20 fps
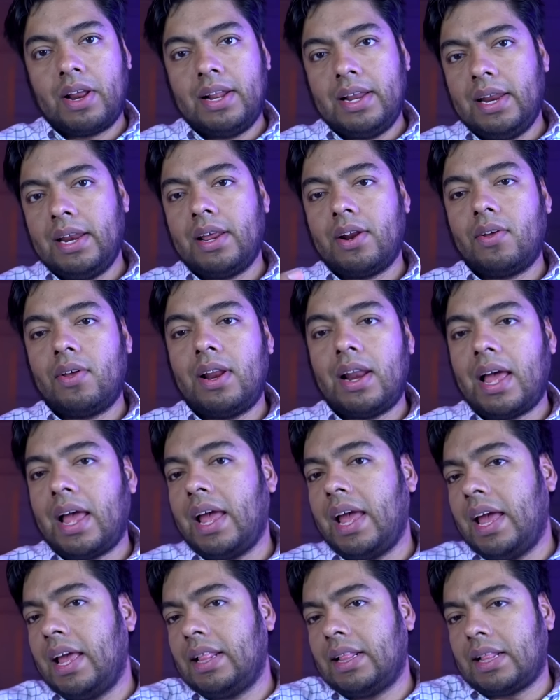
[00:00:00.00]
el dinero de la
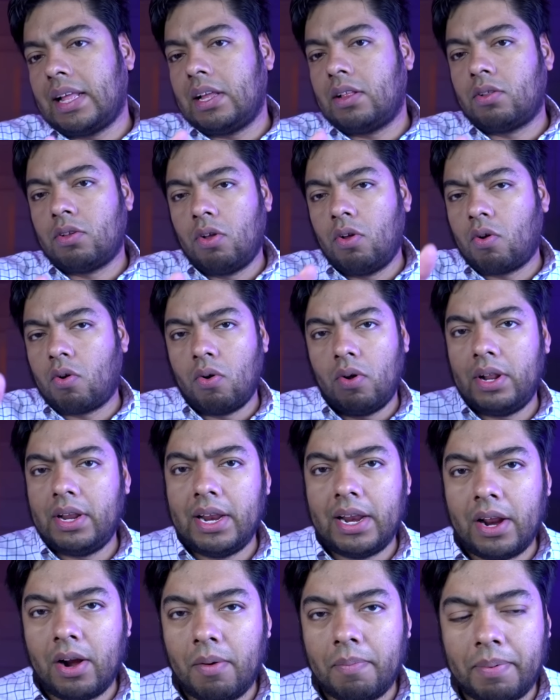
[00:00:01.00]
gente y todo con el
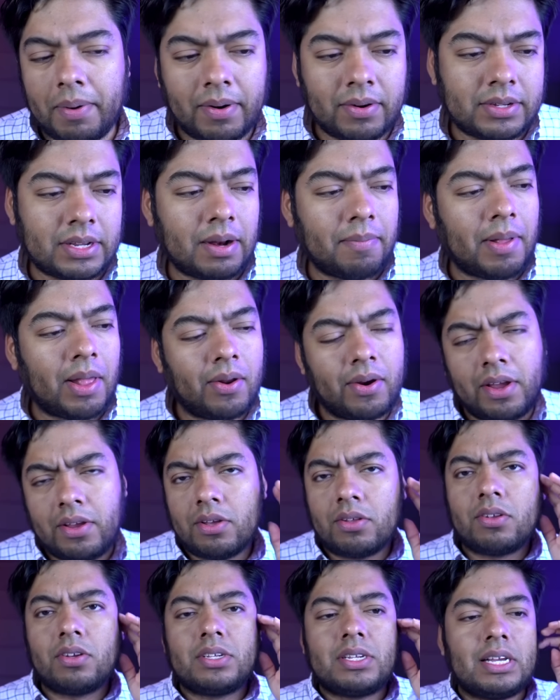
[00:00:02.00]
dinero del pueblo salvadoreño.
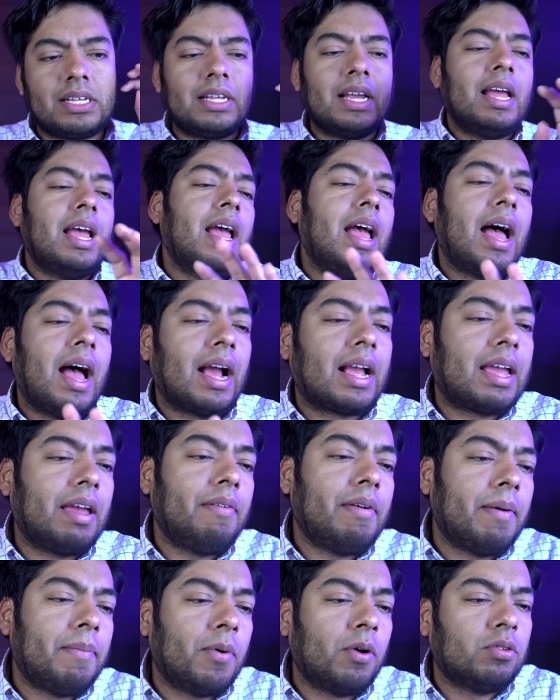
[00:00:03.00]
Entonces, aquí
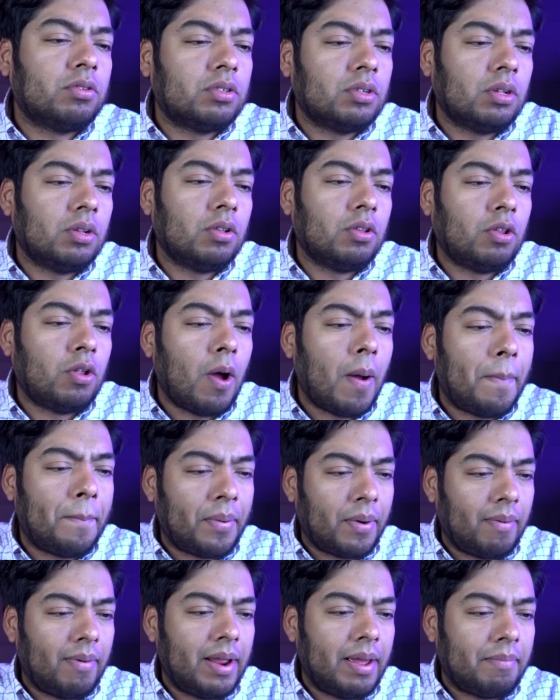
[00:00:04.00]
vemos dos
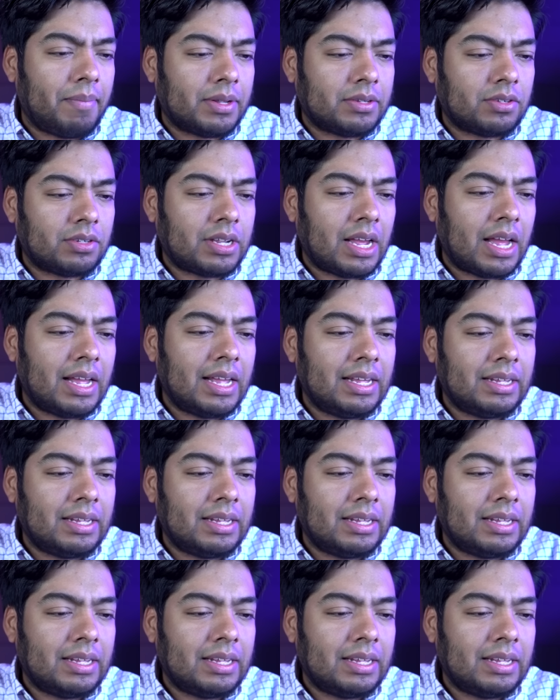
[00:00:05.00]
problemas. O sea,